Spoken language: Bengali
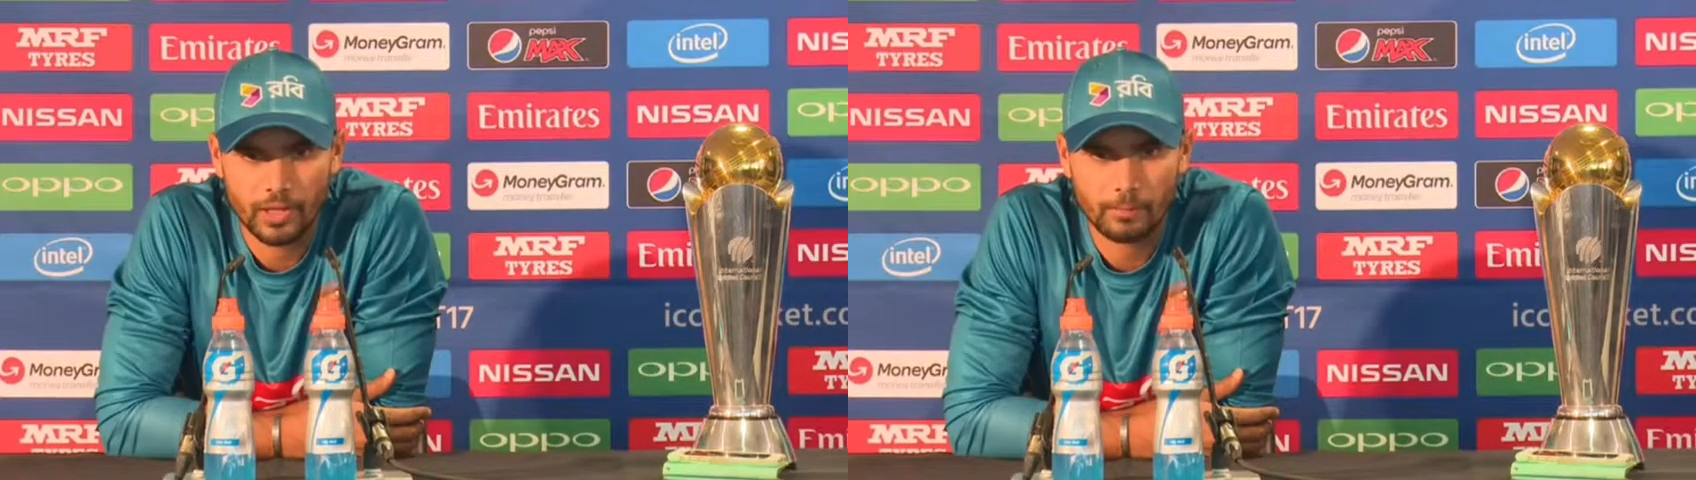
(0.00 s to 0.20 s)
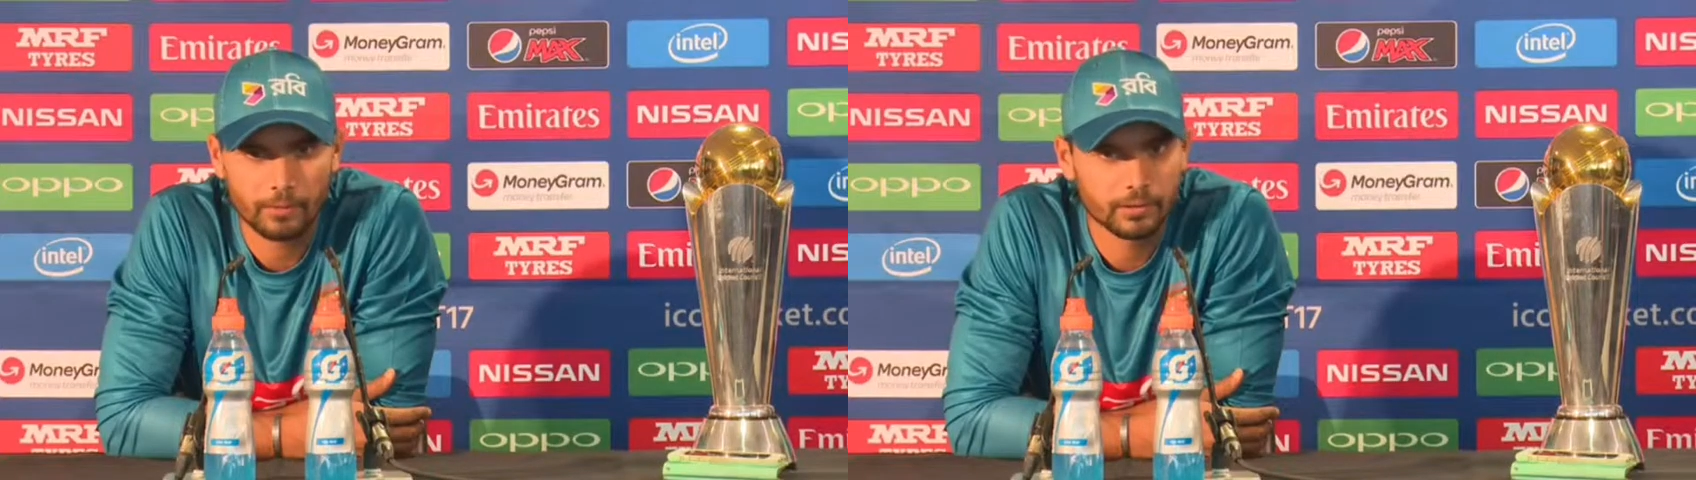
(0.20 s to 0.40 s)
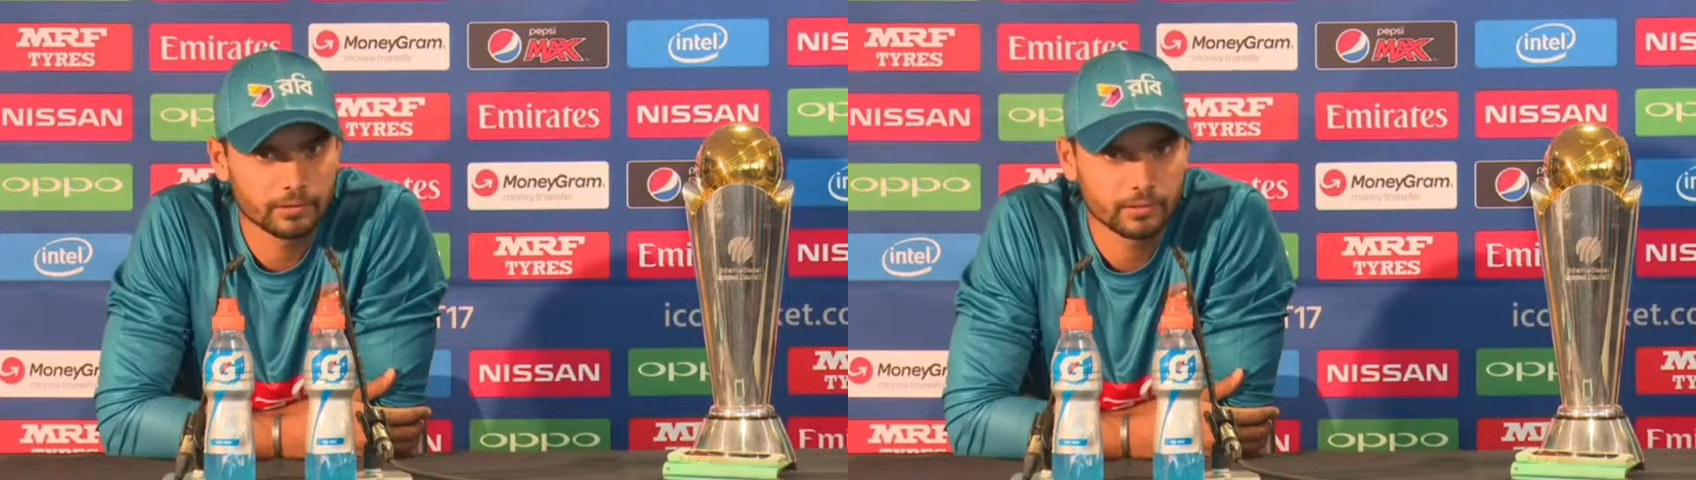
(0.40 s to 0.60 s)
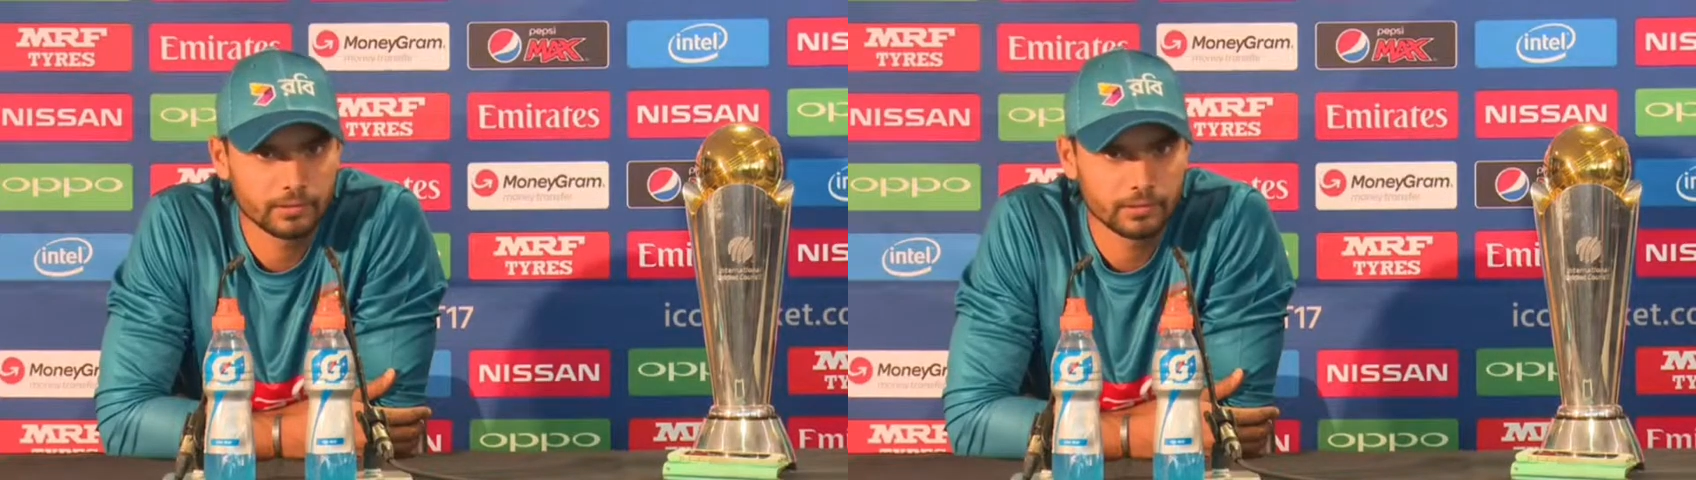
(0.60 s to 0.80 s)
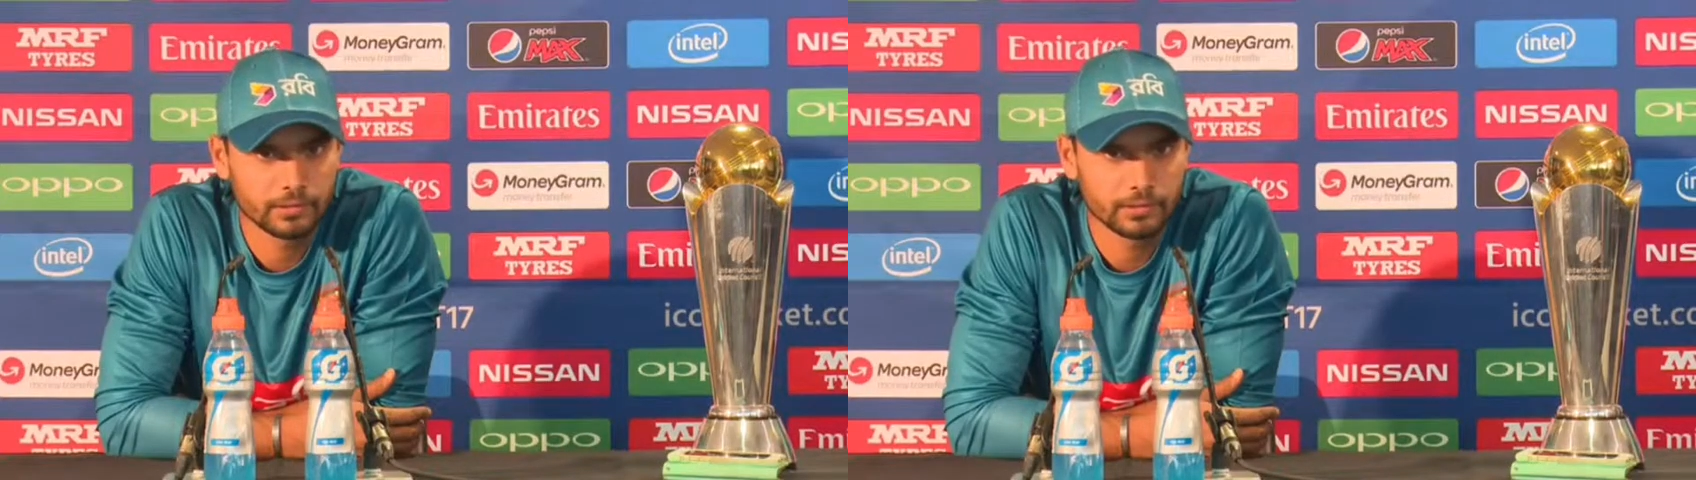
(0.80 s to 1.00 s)
রুবেল হোসেন
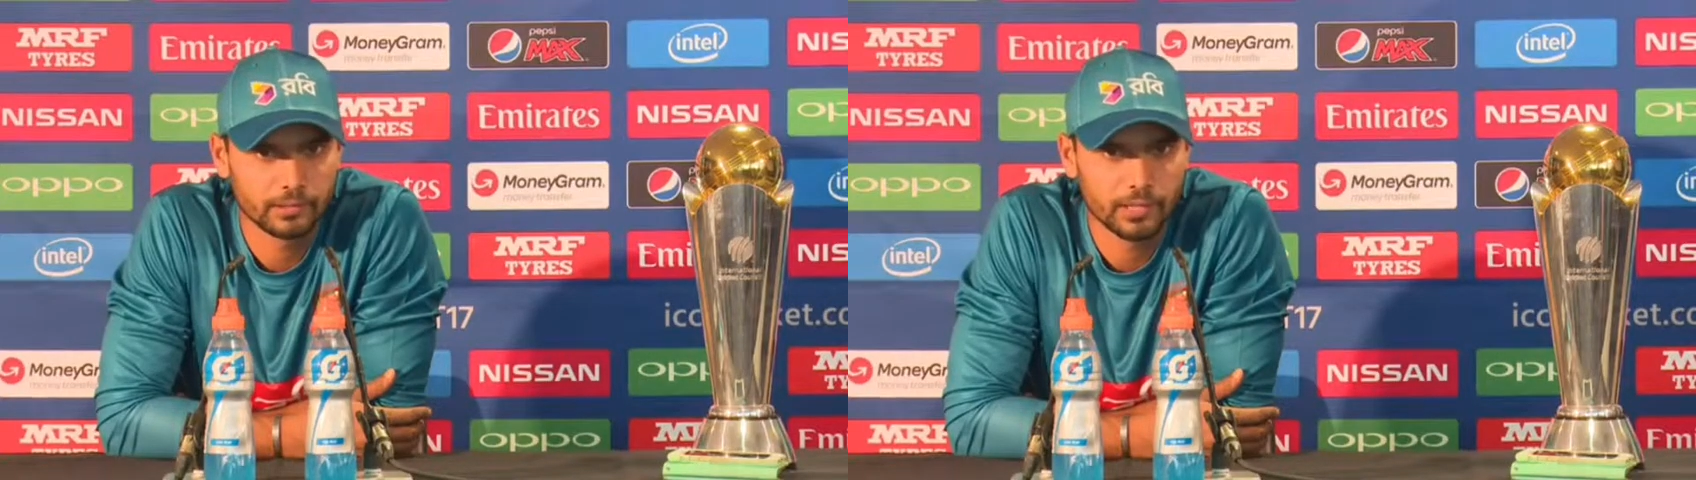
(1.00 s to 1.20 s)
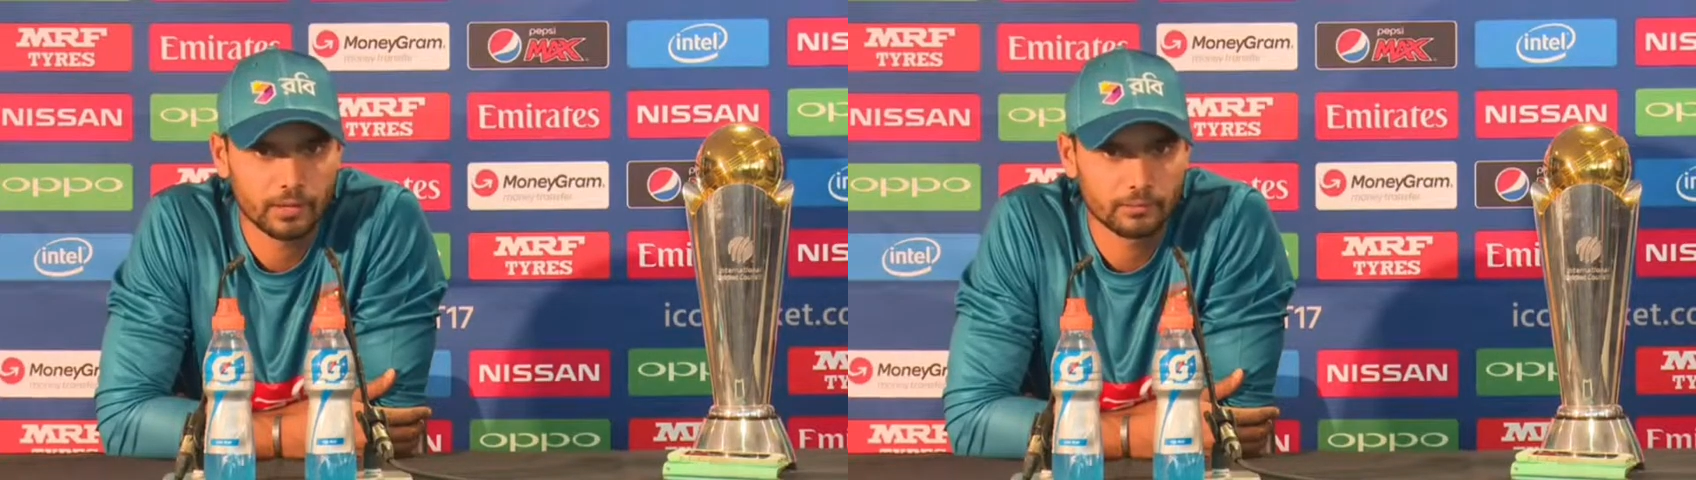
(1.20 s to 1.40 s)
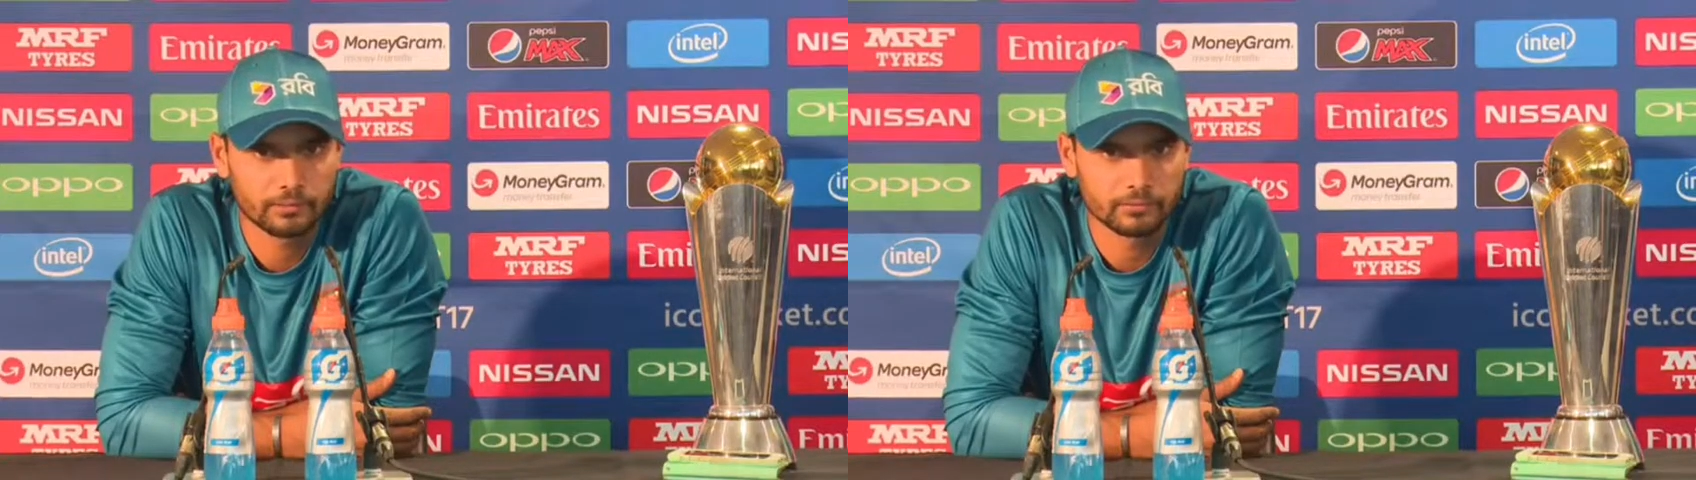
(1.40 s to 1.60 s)
আর লিটন দাস